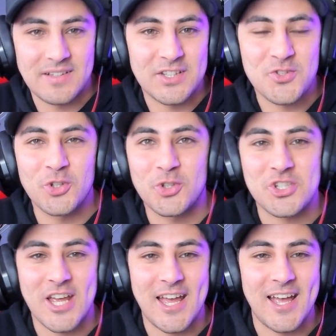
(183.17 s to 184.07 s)
se avete sotto
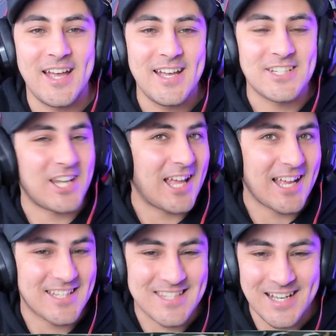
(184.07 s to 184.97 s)
c'è la
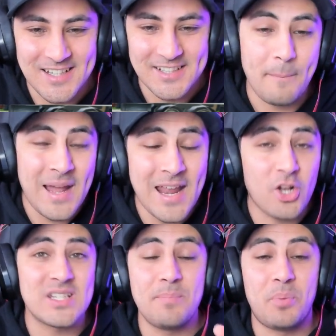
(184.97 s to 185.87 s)
cassa. Ma la
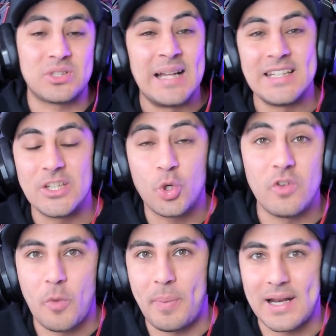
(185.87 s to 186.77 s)
cosa importante di cui
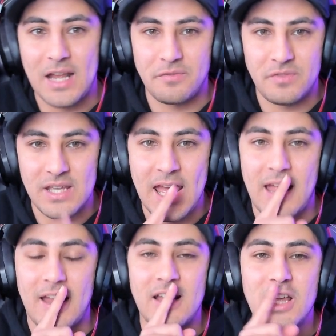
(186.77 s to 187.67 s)
volevo parlarvi
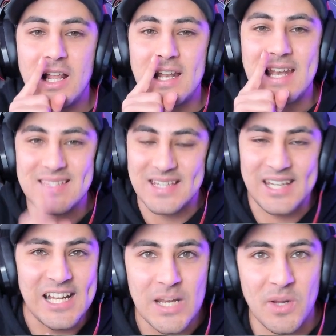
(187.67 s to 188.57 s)
è la
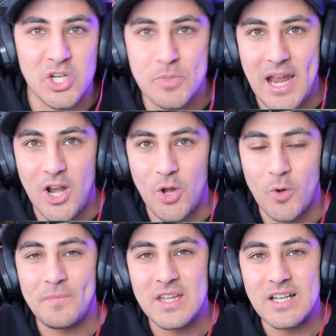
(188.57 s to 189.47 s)
skin di marshmallow.
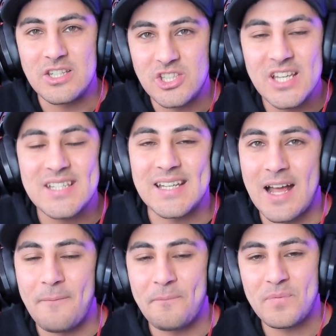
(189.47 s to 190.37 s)
Ci
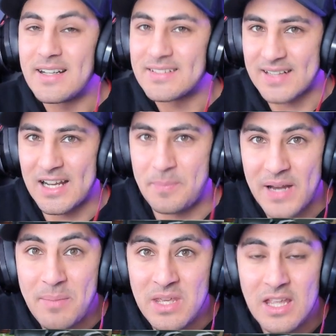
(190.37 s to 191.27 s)
sarà tra i
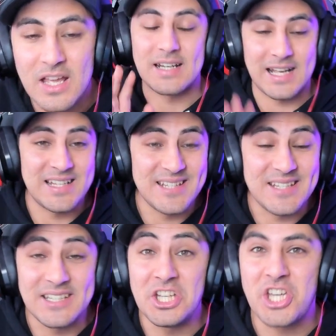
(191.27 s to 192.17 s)
premi? Ragazzi
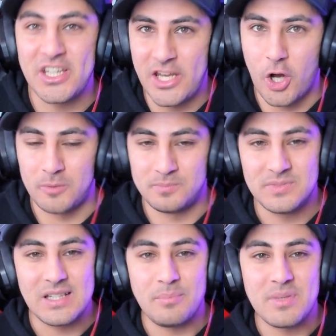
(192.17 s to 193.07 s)
si dice di no,
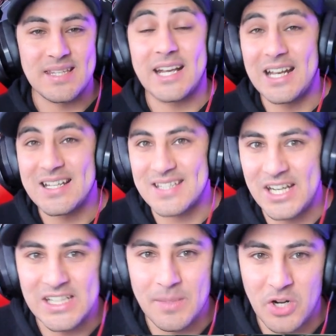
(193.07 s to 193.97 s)
mi sa che la
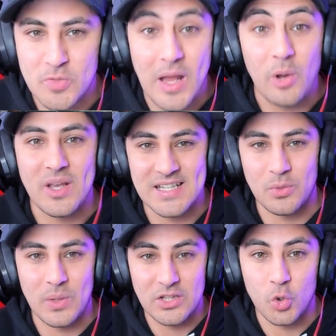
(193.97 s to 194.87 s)
skin di Marshmallow che
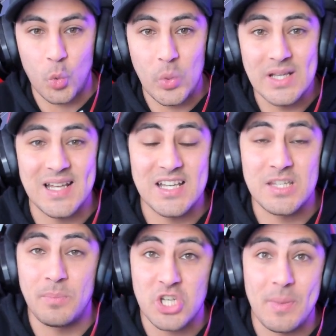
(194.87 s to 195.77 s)
state guardando qui sarà
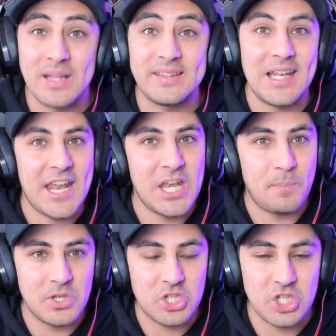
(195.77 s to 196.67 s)
semplicemente
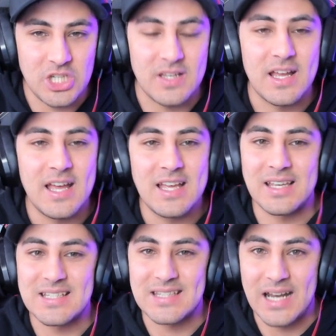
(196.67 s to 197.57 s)
l'NPC
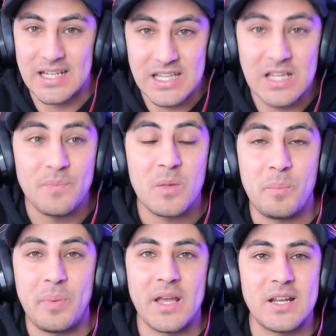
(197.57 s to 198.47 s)
che starà lì
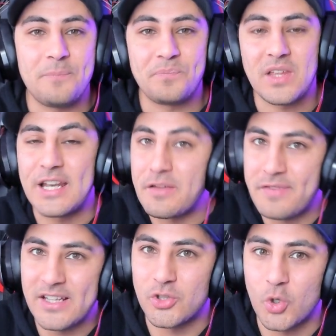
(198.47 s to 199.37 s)
per
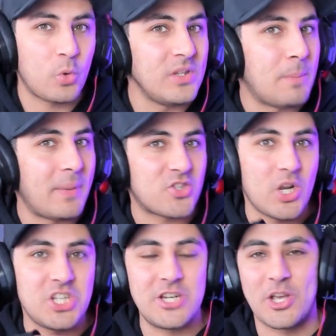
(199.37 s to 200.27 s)
l'evento. Quindi il
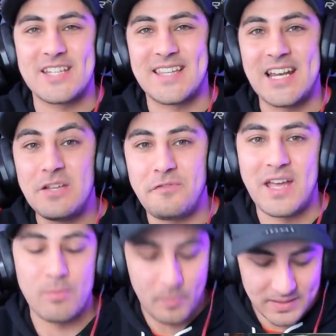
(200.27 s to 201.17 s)
personaggino che starà lì
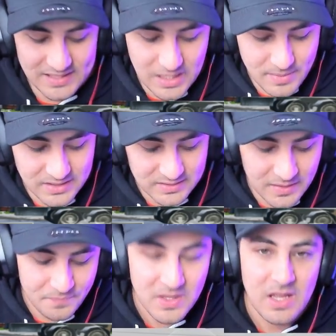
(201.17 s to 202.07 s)
fermo
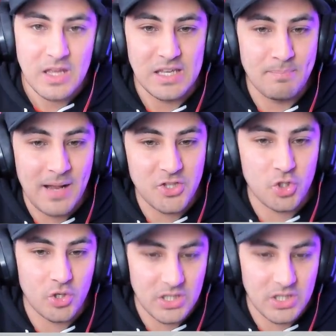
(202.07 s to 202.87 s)
praticamente, immagino